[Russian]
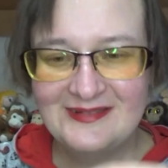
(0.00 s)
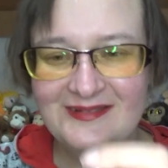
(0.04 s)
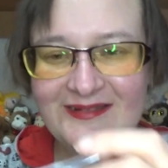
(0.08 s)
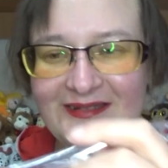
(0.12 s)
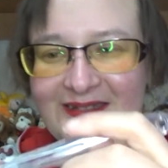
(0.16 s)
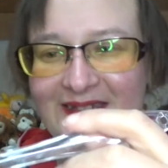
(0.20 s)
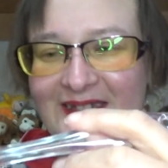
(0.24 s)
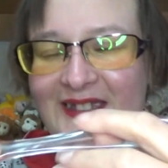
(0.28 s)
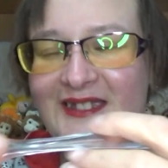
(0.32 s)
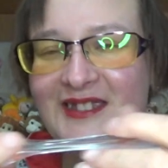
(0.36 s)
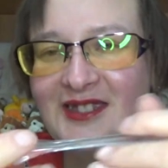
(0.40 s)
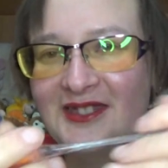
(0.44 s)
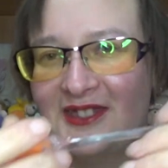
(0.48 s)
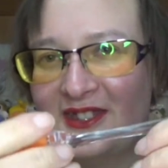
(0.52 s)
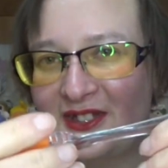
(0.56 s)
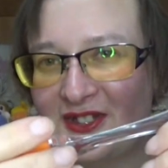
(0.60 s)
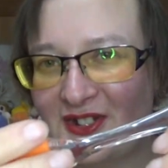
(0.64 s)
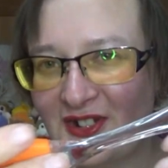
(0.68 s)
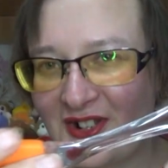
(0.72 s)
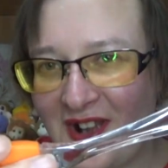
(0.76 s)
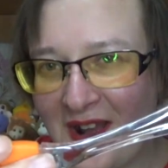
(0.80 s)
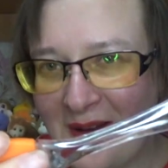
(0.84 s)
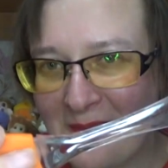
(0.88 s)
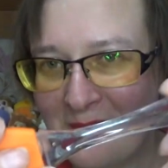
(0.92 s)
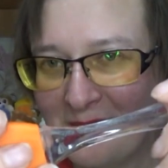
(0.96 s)

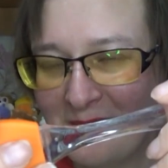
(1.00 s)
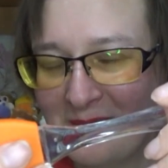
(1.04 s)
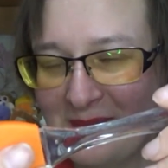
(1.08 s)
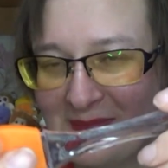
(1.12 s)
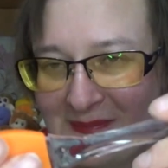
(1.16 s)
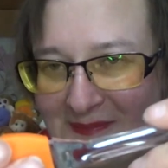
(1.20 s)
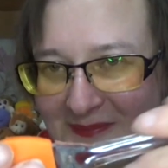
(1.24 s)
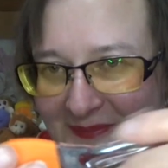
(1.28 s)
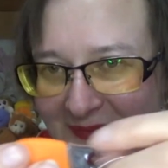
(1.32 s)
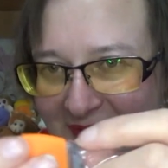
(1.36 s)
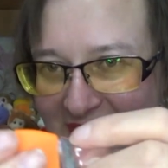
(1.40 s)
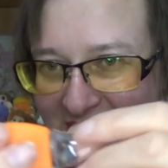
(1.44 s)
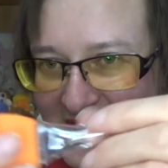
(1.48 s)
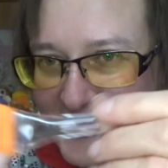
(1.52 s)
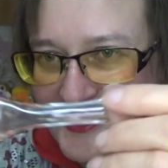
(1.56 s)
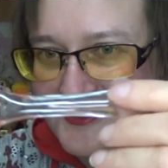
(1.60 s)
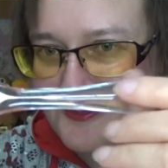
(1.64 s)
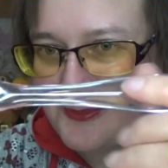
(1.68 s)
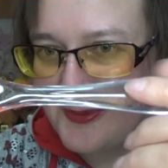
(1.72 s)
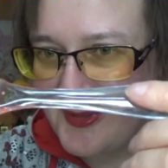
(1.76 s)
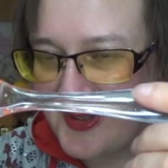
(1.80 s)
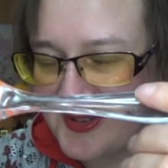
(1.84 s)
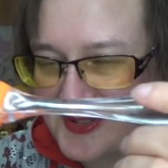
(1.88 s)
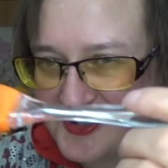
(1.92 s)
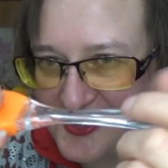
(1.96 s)
Кисточка. Вот здесь
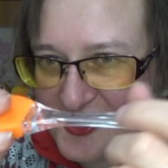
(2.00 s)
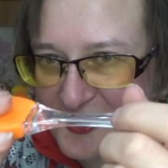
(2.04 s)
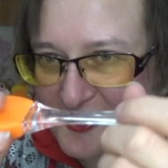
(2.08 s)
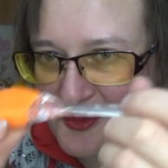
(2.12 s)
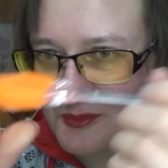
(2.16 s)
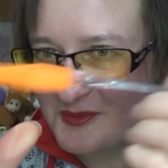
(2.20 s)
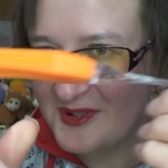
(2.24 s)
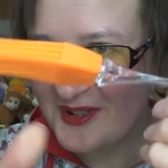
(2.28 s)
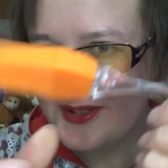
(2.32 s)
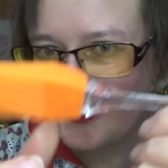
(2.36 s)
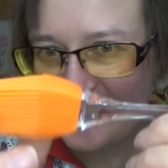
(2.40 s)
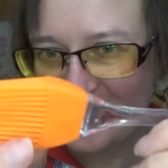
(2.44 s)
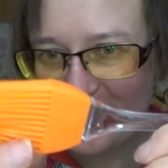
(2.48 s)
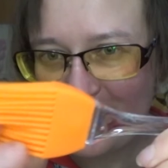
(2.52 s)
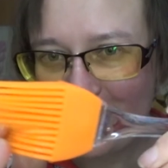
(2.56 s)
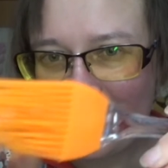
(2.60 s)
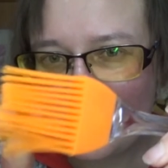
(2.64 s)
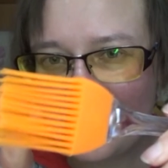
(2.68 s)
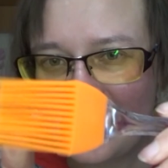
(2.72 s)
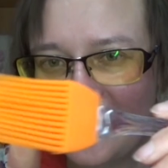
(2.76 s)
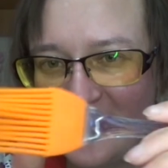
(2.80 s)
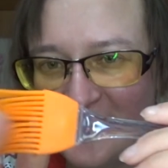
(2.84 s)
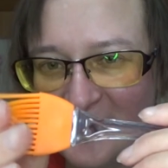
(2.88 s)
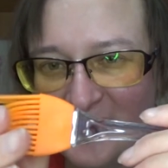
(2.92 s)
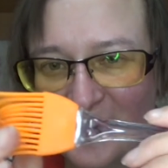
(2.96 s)
пластик. У меня-то там
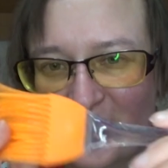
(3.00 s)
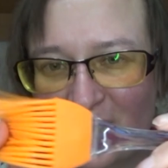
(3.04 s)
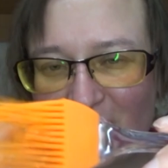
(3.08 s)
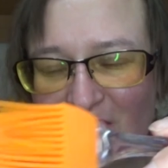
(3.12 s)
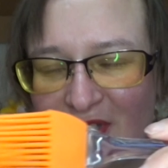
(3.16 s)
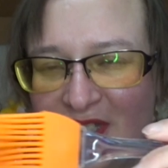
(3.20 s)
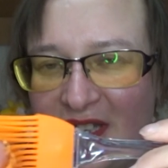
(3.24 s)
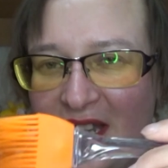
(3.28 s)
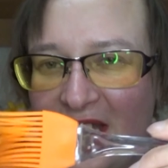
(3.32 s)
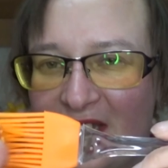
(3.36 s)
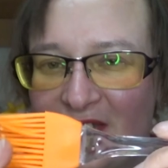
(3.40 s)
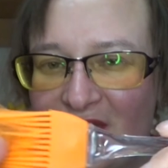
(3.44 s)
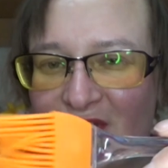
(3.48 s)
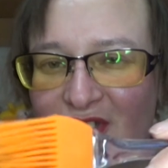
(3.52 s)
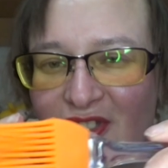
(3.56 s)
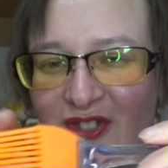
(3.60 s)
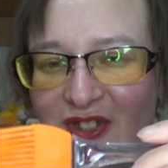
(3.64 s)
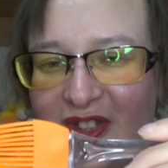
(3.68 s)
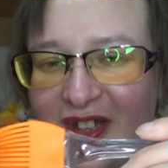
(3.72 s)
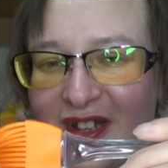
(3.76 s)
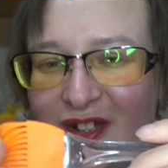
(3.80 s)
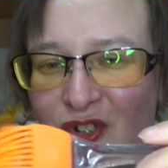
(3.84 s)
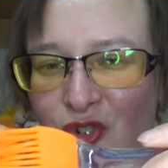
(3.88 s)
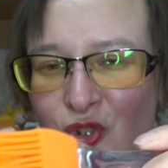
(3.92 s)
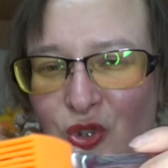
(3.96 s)

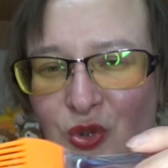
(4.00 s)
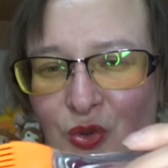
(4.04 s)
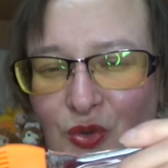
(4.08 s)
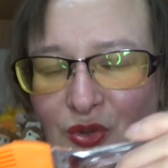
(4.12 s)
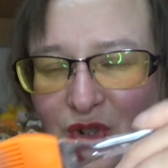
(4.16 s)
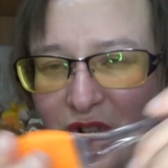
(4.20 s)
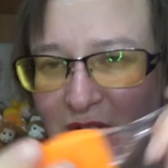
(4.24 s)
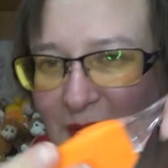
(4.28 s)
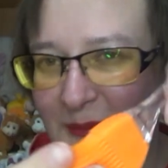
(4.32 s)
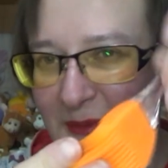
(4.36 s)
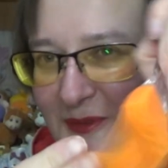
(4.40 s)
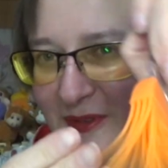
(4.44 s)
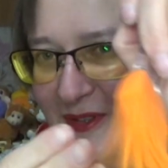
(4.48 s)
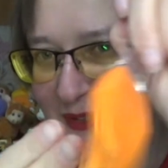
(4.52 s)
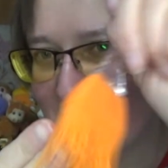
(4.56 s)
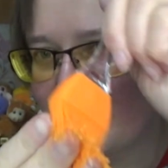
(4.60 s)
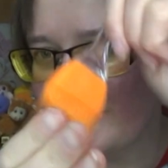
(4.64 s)
металлическая штучка была.